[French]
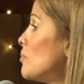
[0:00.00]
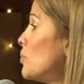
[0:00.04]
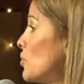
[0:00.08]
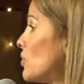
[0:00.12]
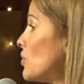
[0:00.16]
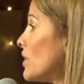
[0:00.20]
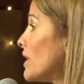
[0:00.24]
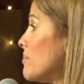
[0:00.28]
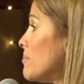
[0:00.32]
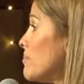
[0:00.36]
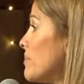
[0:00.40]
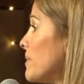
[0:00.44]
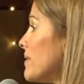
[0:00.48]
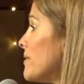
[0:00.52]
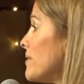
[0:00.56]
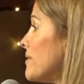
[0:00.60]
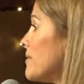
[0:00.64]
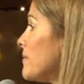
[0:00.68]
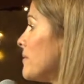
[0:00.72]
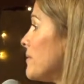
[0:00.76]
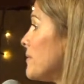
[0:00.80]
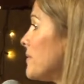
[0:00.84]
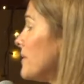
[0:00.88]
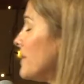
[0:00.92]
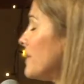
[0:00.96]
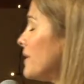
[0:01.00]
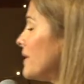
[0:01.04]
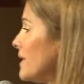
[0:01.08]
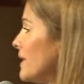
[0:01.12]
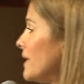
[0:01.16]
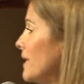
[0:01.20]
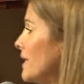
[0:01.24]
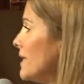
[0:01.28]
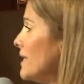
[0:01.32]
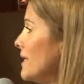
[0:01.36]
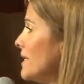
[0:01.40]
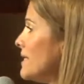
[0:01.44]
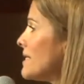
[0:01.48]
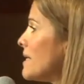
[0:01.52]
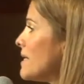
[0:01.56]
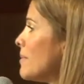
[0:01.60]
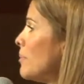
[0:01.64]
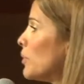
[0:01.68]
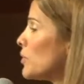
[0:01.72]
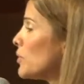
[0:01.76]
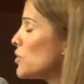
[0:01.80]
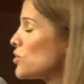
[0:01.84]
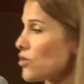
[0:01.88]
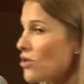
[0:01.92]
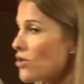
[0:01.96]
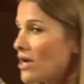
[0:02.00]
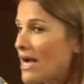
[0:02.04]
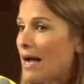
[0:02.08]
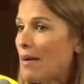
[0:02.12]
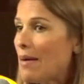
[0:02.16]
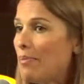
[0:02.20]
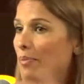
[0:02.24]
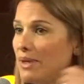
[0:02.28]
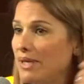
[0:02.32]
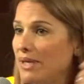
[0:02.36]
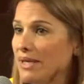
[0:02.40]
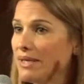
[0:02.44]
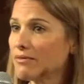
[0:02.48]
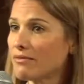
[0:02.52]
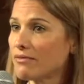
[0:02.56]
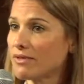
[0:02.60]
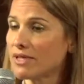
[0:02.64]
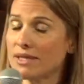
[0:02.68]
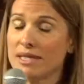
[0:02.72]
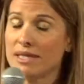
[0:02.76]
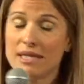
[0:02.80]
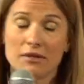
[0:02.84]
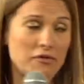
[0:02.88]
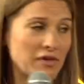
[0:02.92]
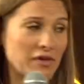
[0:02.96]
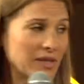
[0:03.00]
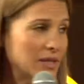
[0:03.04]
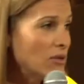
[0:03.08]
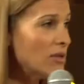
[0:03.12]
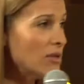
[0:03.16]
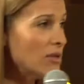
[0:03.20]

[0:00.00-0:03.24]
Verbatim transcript: pour Purim. C'est pour se rappeler, vous savez, les fêtes de